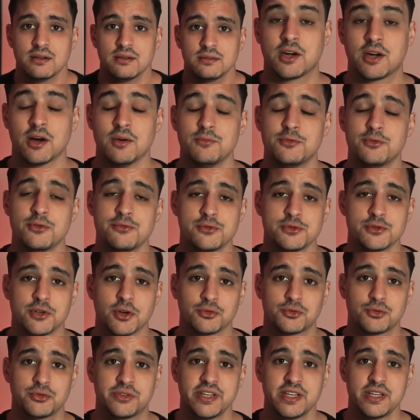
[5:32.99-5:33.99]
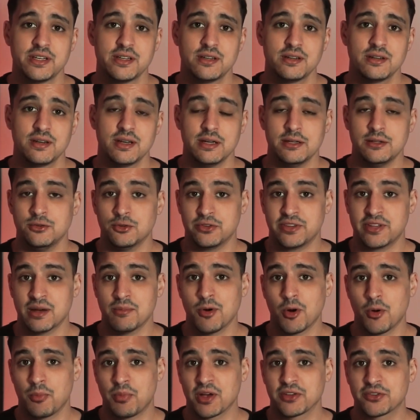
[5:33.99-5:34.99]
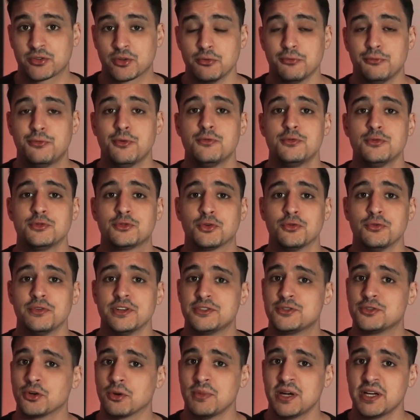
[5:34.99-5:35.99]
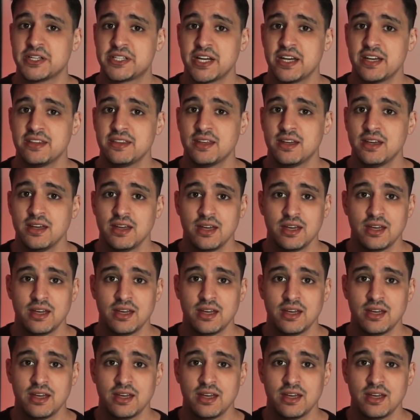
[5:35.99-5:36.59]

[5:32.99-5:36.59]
Comme vous vous en doutez, et notamment parce que vous vous trouvez sur ma chaîne,